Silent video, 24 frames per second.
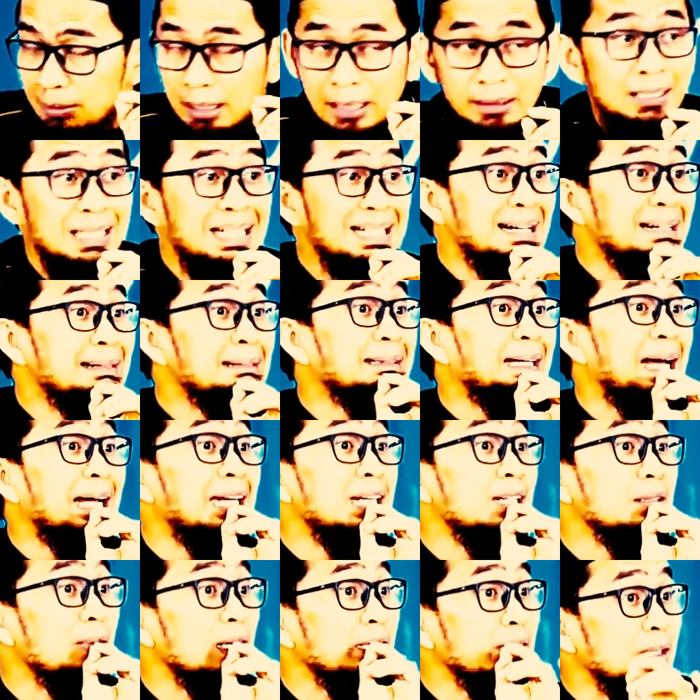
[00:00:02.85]
dan dengan
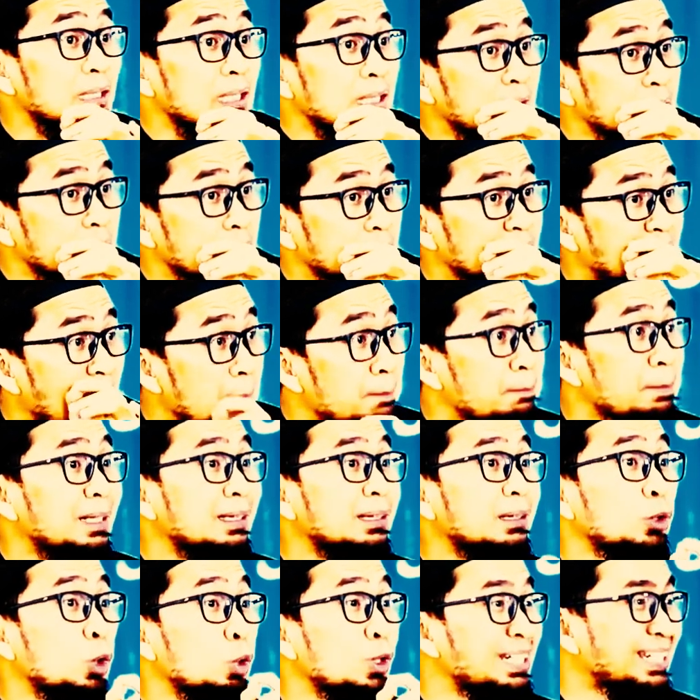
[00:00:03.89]
kalimat itu
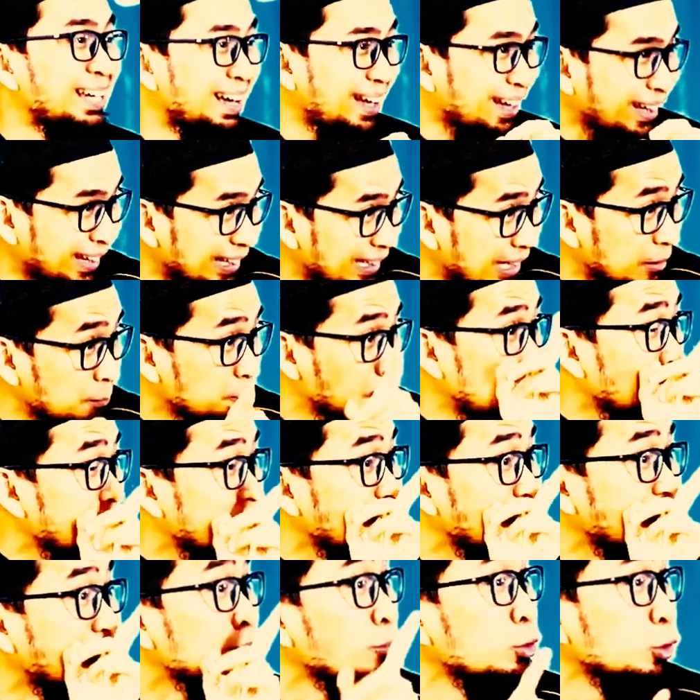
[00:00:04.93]
dapat dunia akhirat
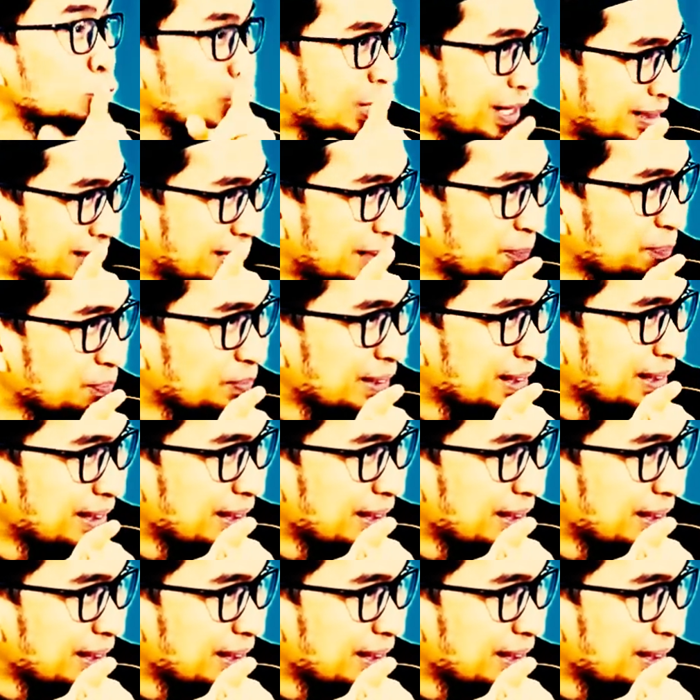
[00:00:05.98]
plus kebutuhannya.